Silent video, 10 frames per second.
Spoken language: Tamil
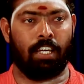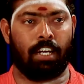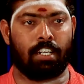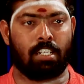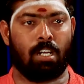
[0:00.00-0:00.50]
இது
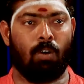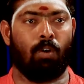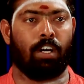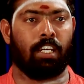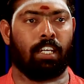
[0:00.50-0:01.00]
அட்ரஸ்லாம்
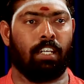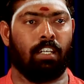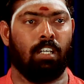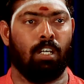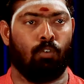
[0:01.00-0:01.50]
வாங்கிக்கின்னு
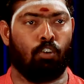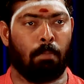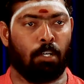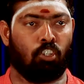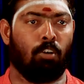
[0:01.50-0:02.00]
ஒரு
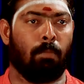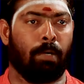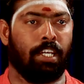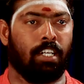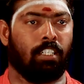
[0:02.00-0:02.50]
பத்து ரூபா
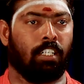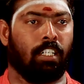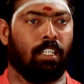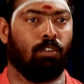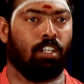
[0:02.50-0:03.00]
பை
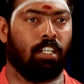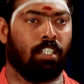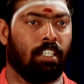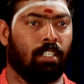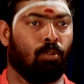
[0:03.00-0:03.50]
எடுத்துக்கிட்டு ஒரு ரெண்டு
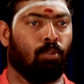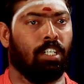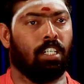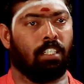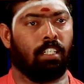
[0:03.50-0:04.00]
செட்டு துணி
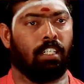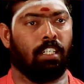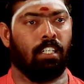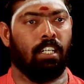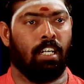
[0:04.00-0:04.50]

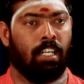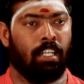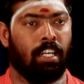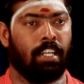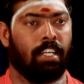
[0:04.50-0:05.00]
எடுத்துக்கிட்டு
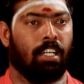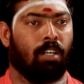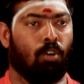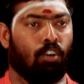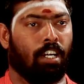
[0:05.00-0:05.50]
ஏறி
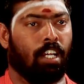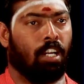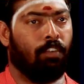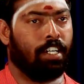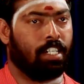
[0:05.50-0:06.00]
கொல்கட்டா
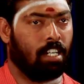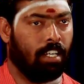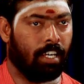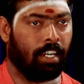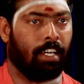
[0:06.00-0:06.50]
ரயில்வே
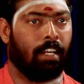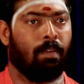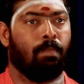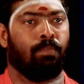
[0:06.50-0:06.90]
ஸ்டேஷனில் இறங்குறேன்